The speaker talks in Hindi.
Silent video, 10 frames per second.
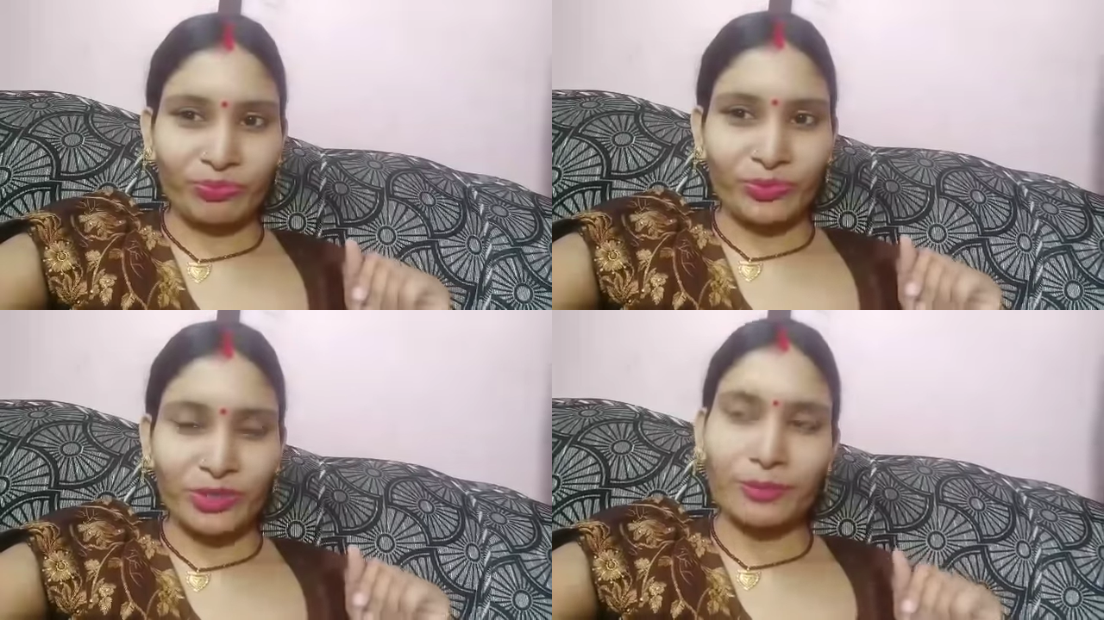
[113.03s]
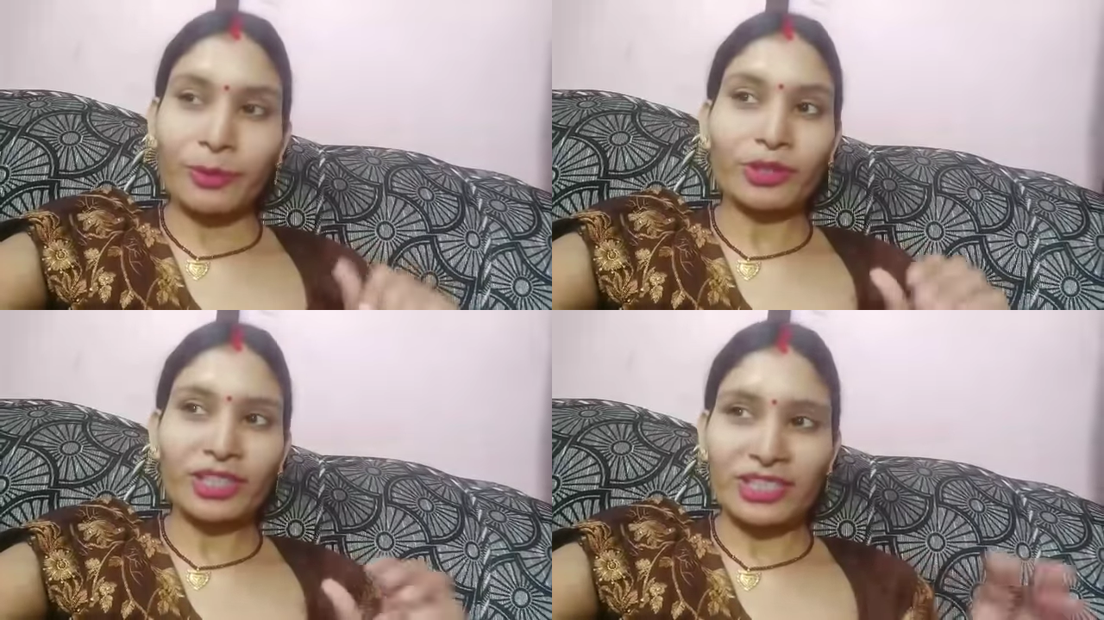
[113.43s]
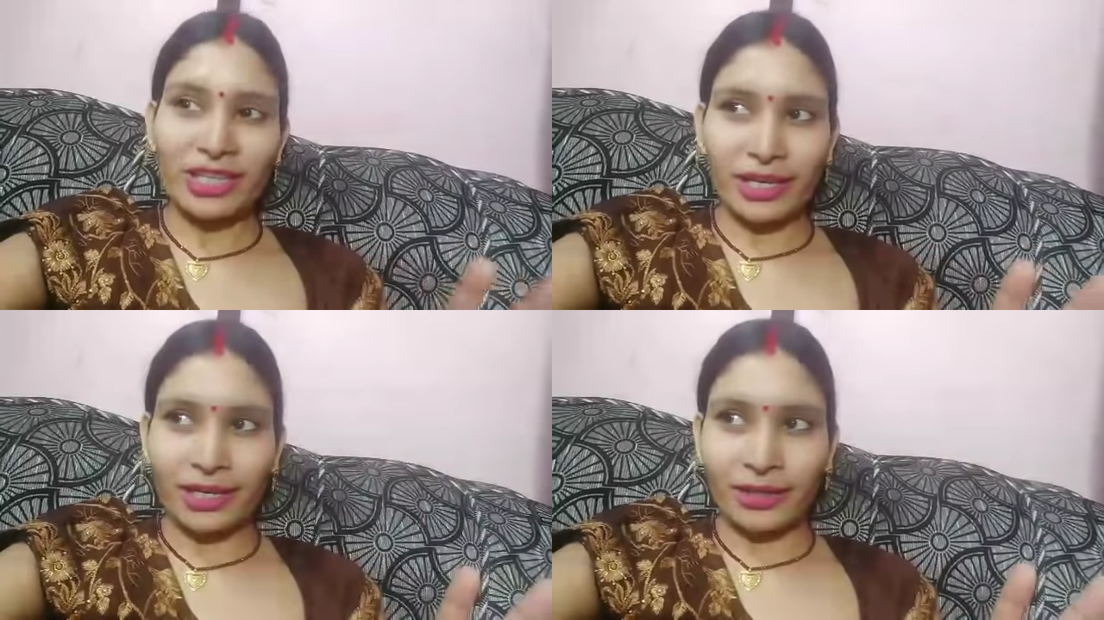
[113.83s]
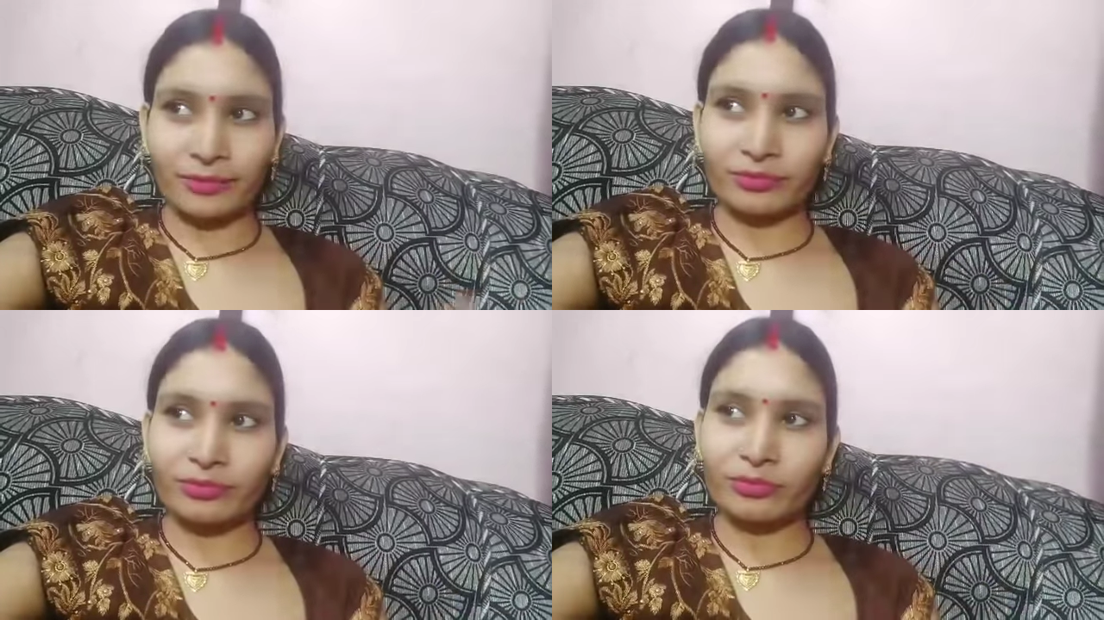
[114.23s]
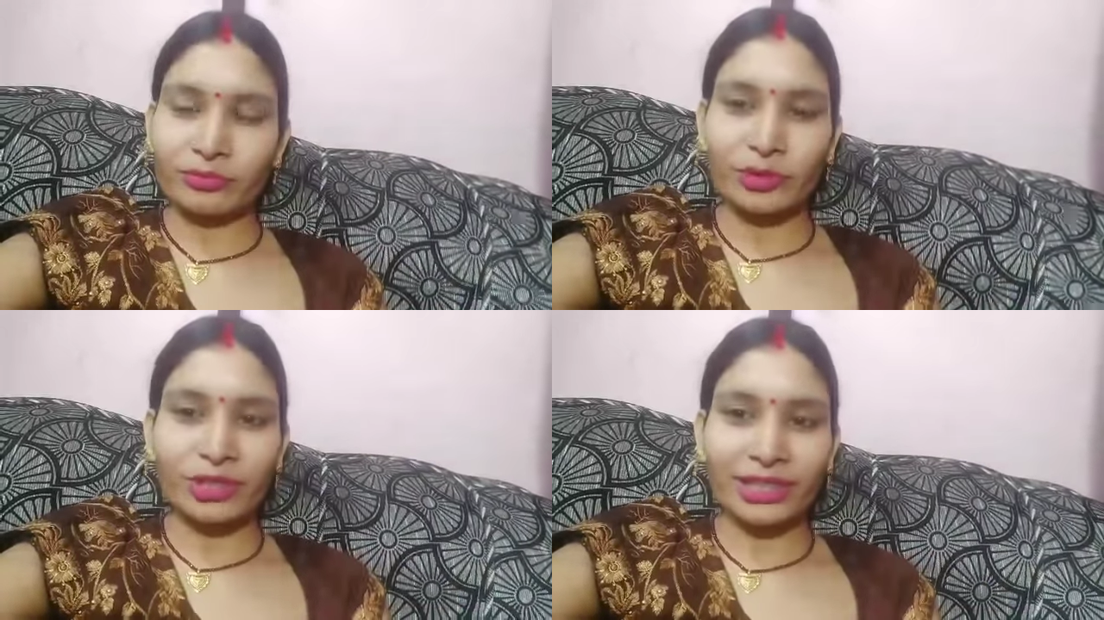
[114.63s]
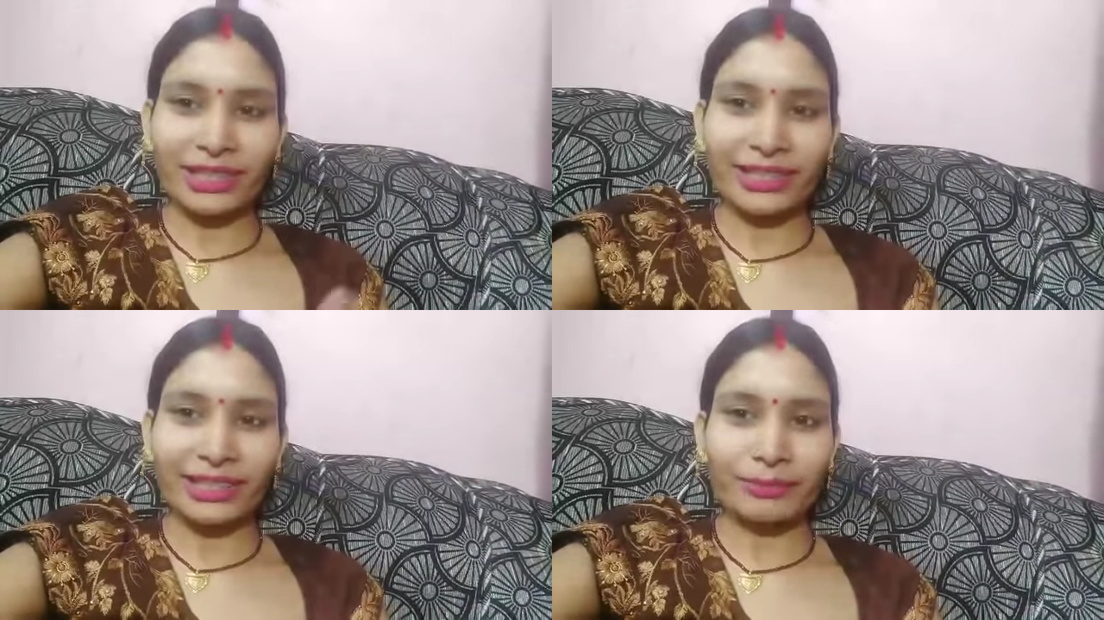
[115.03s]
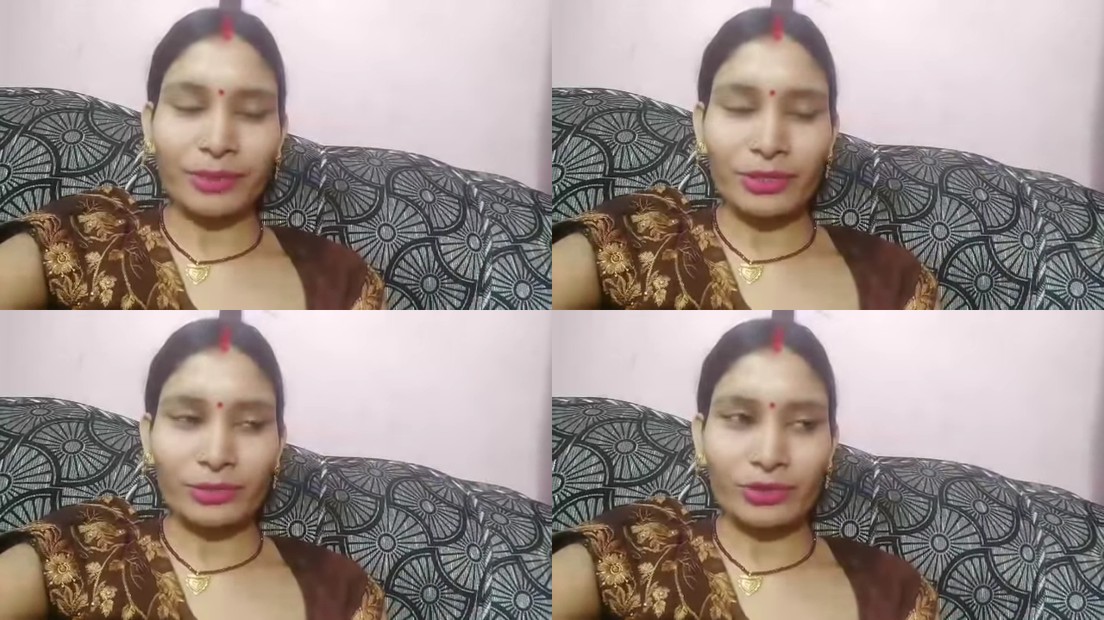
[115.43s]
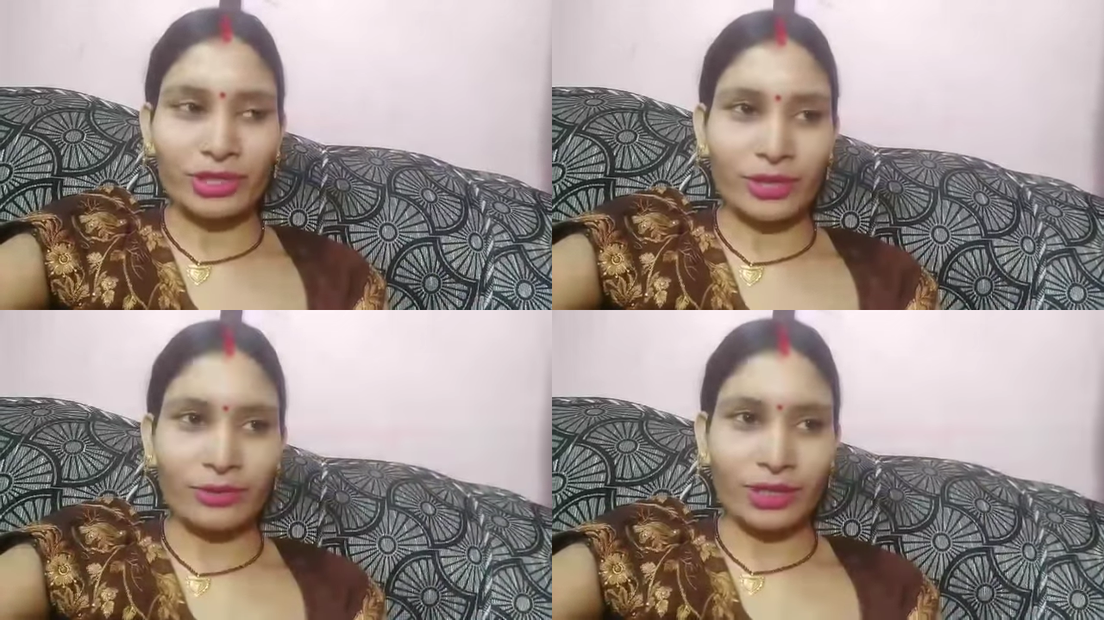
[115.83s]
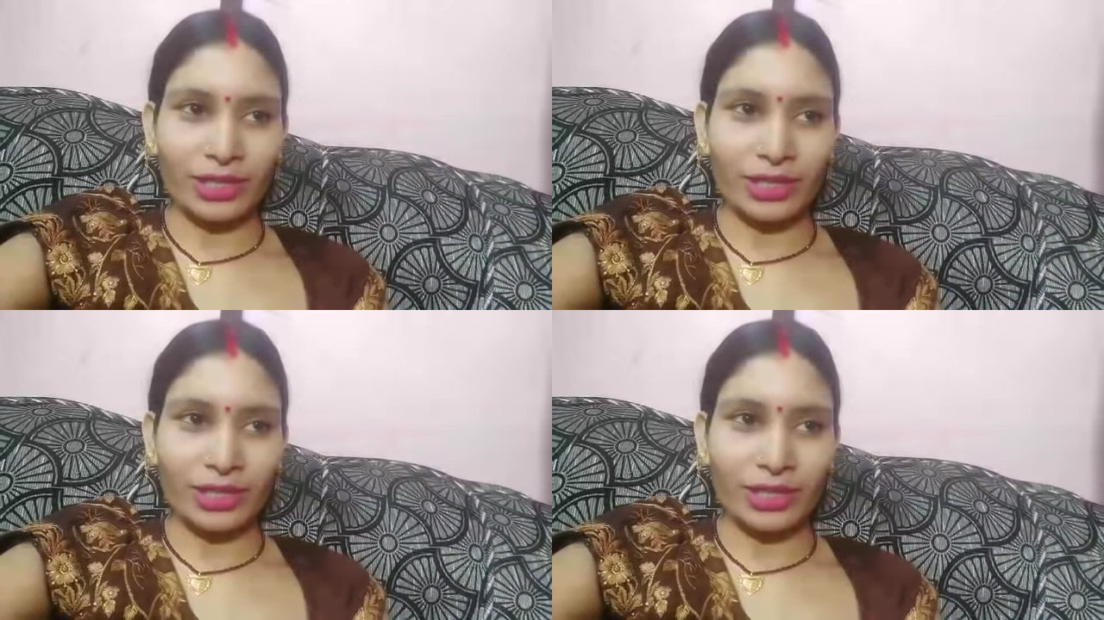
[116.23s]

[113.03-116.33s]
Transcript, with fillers: मुझे बहुत अच्छा लगा मुझे दिक्कत महसूस नहीं हुई